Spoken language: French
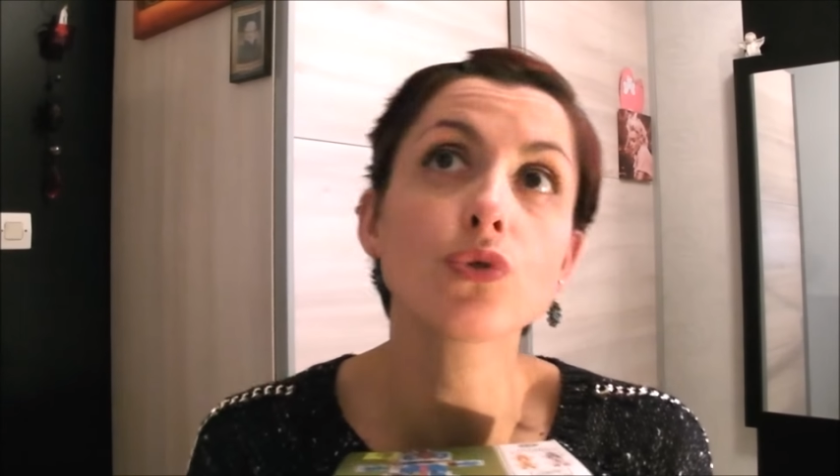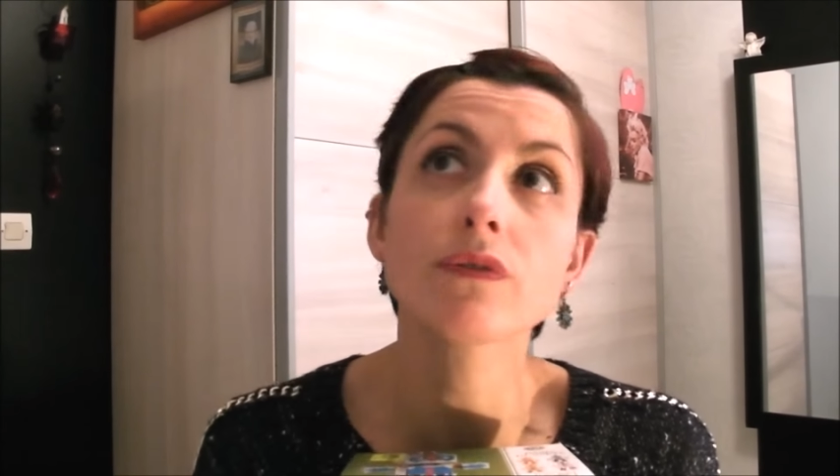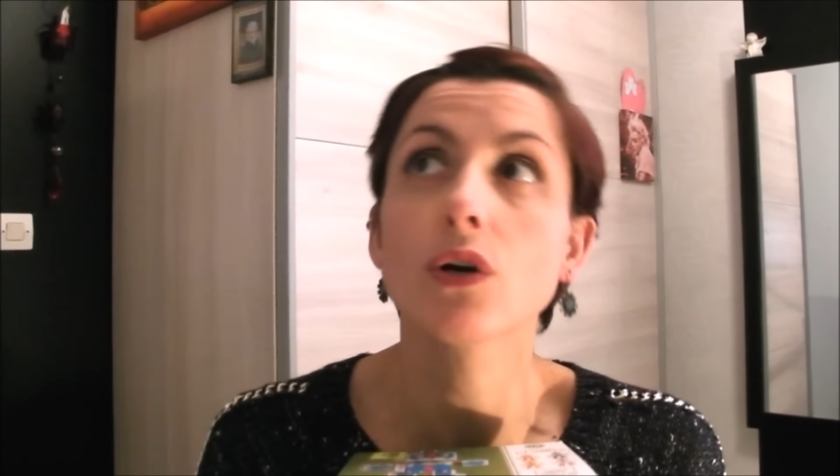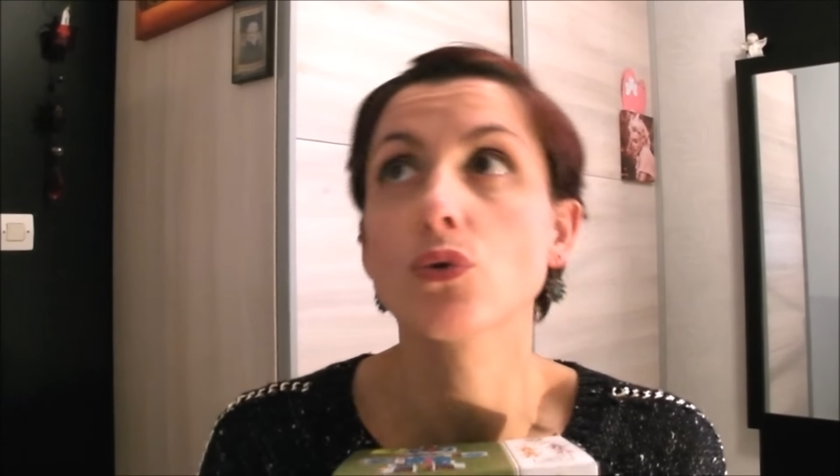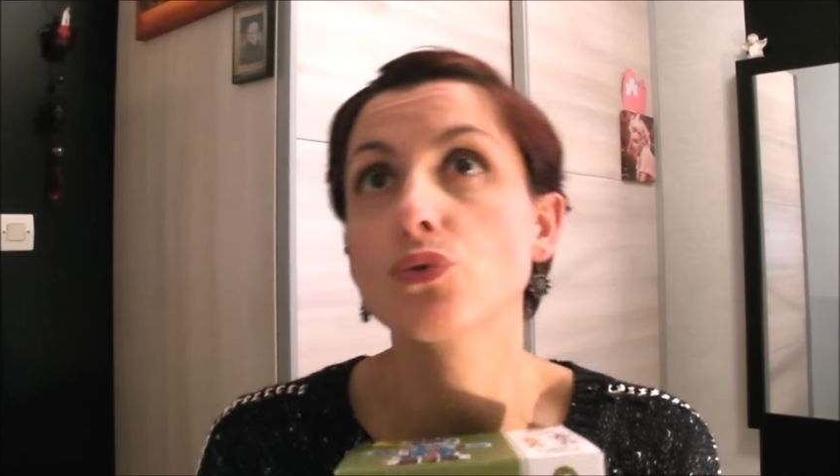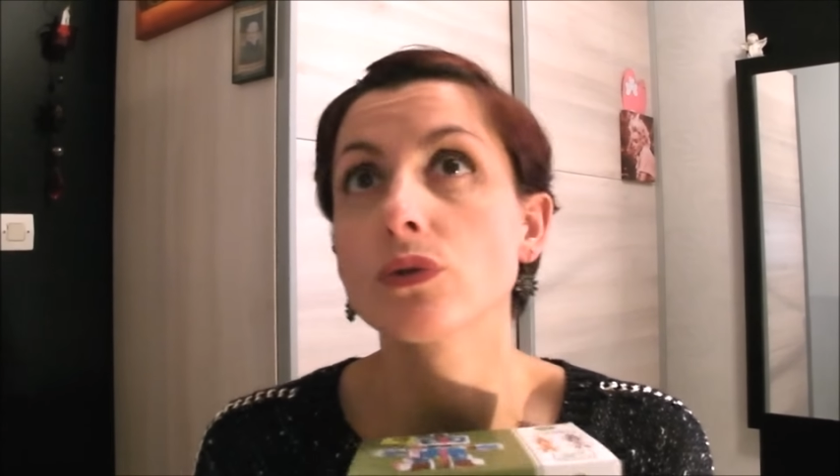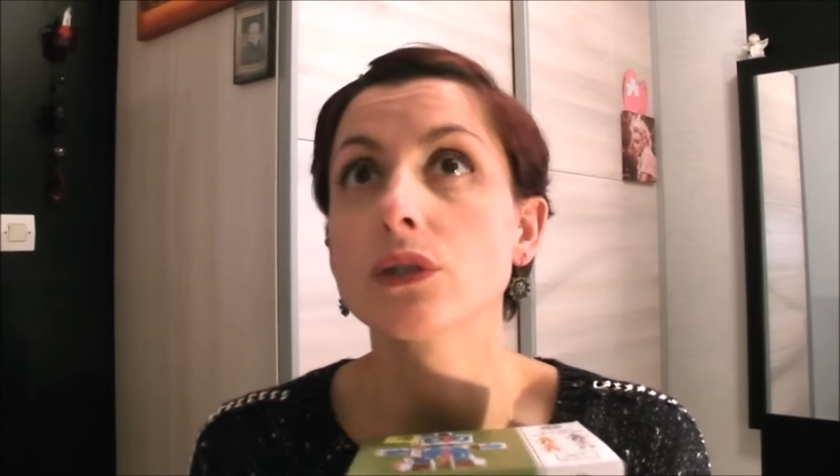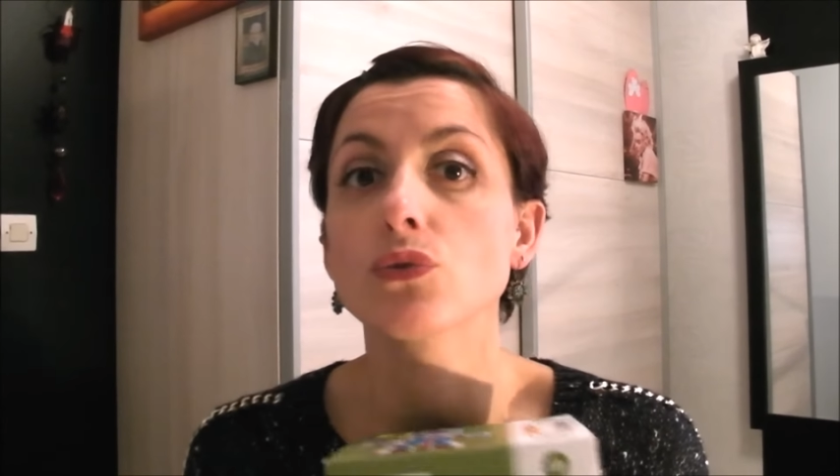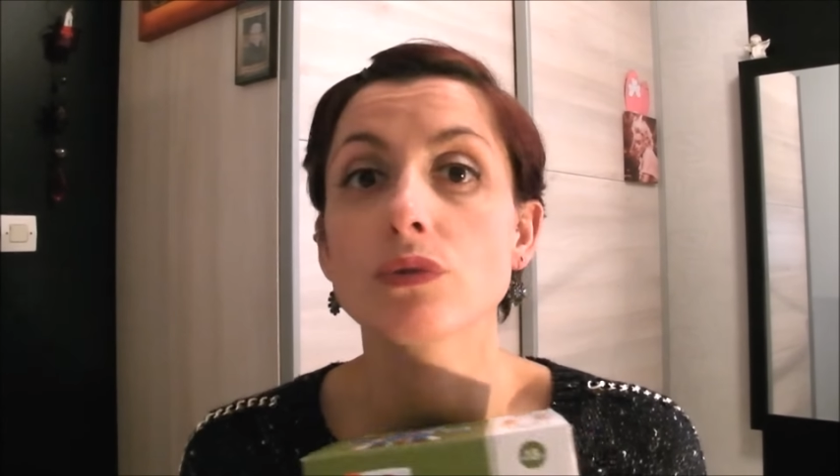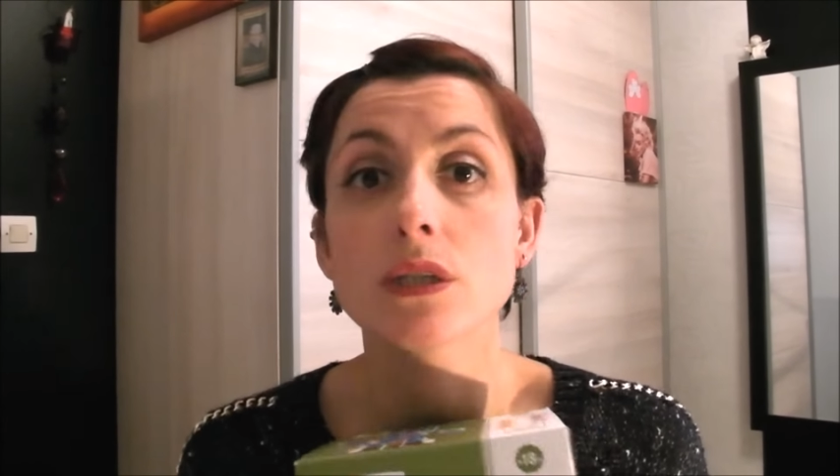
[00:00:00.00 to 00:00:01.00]
il va le retourner
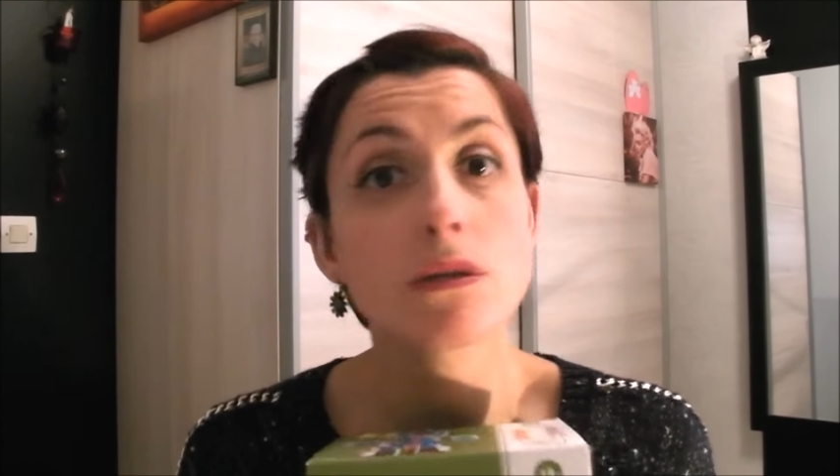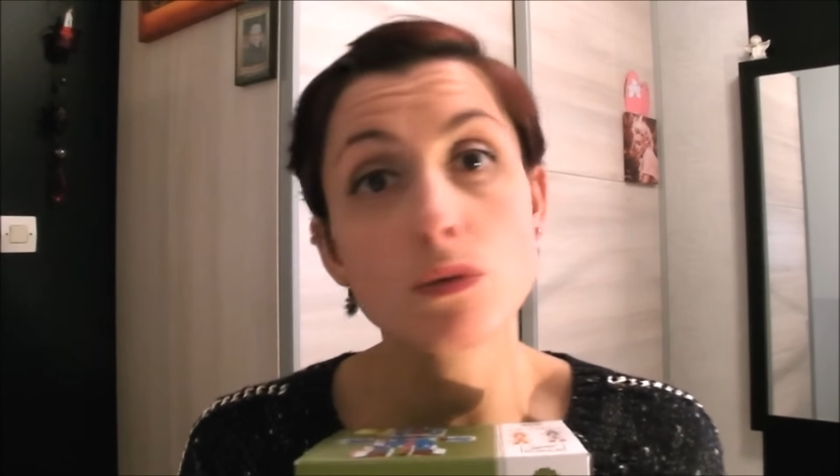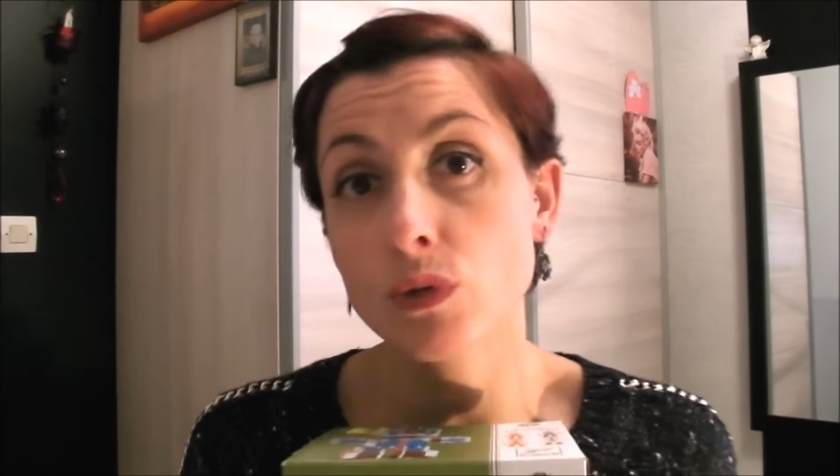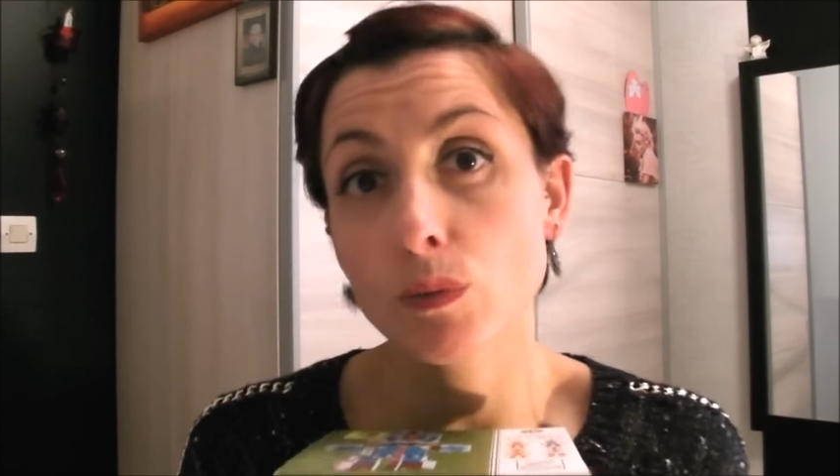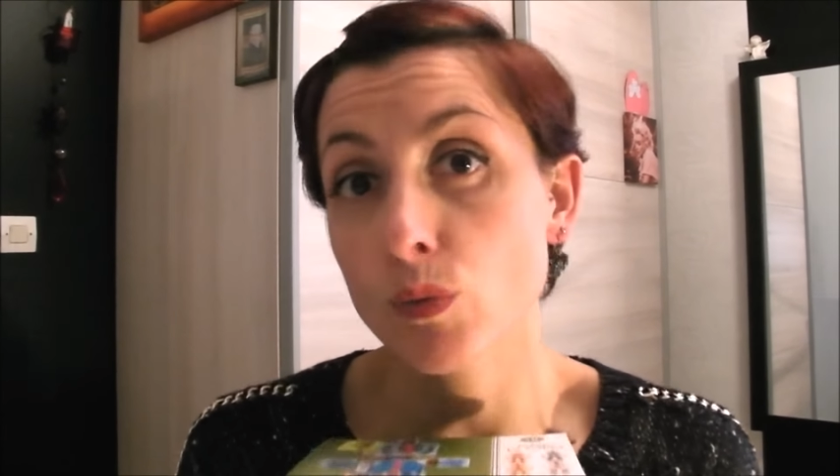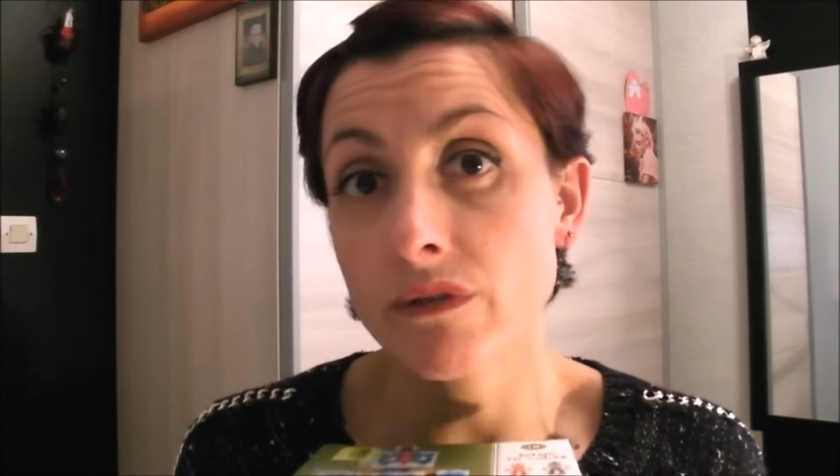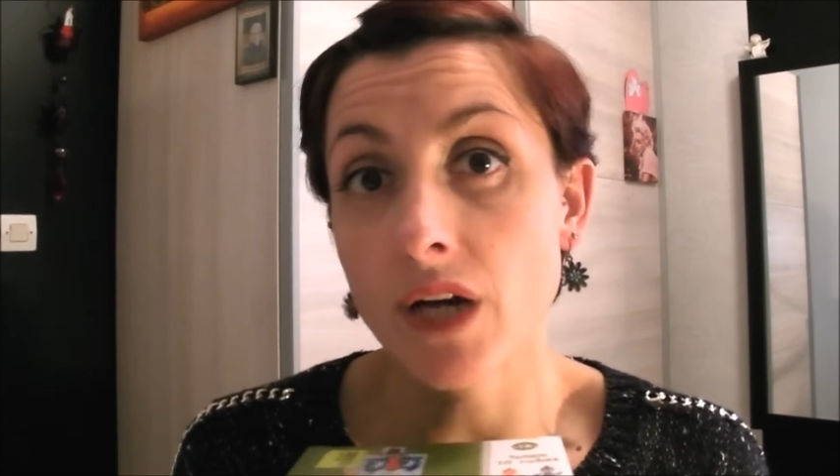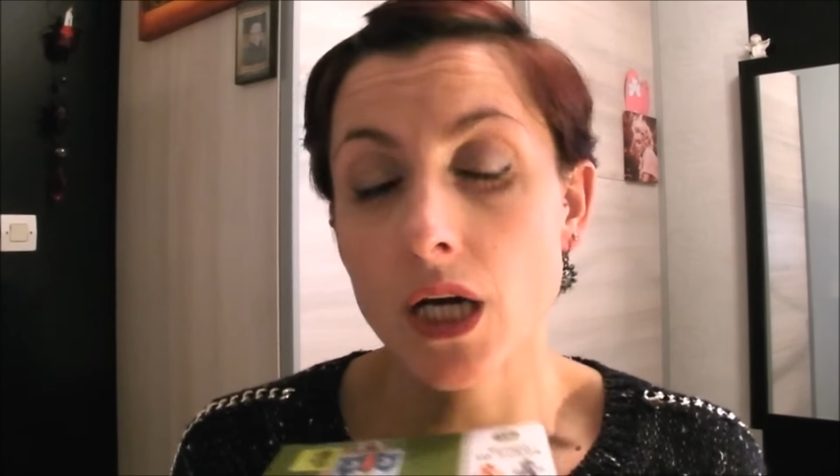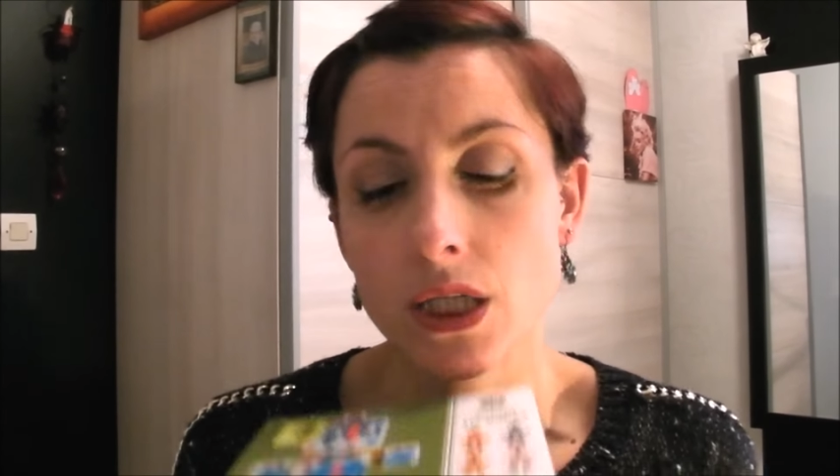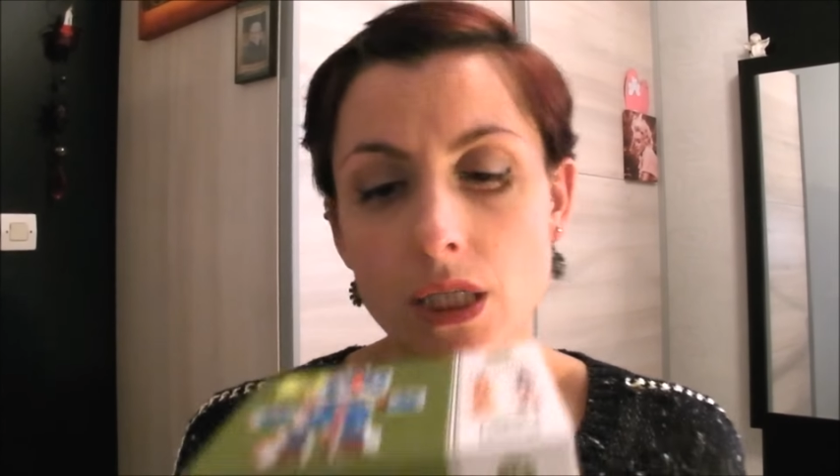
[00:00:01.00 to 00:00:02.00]
dans tous les sens et au bout moment, il va
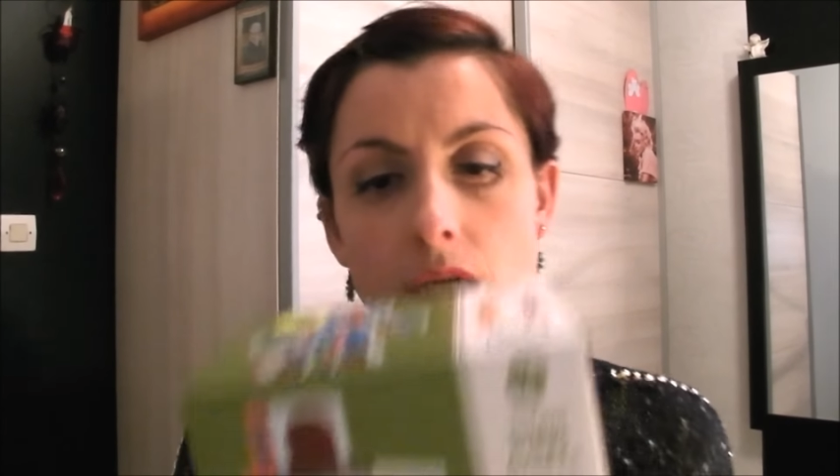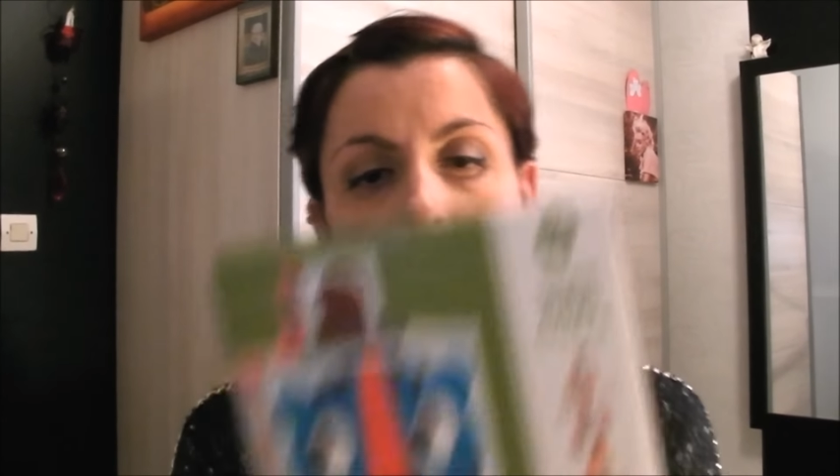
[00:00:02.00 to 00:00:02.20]
arracher.